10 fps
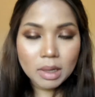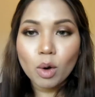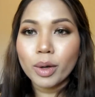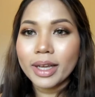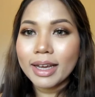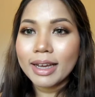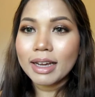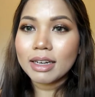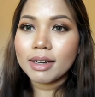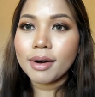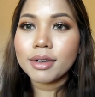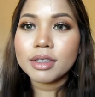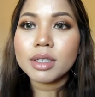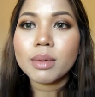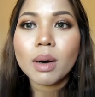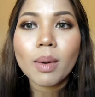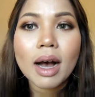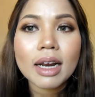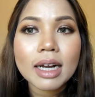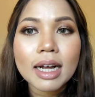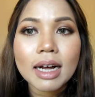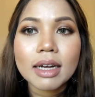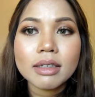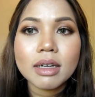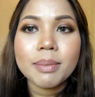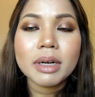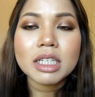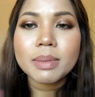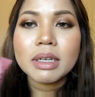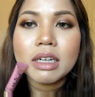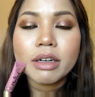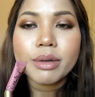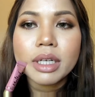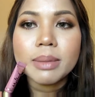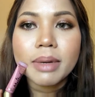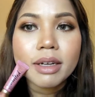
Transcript: โอเคอันนี้ก็คือชิวาว่านะคะ เนื้อมันก็จะเป็นเนื้อครีมนะ